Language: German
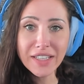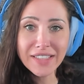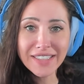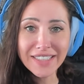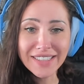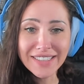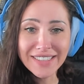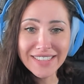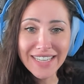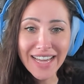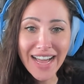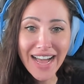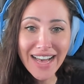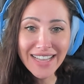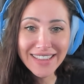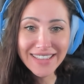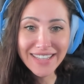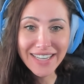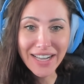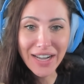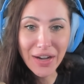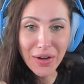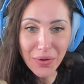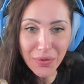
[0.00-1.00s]
ich denn
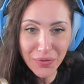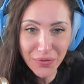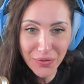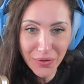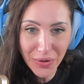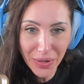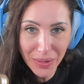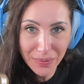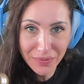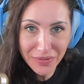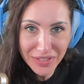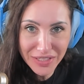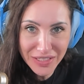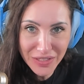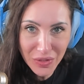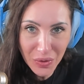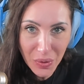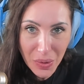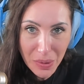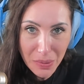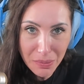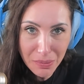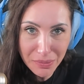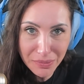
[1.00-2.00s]
da drauf kommen? Wie
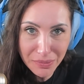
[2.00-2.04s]
dumm.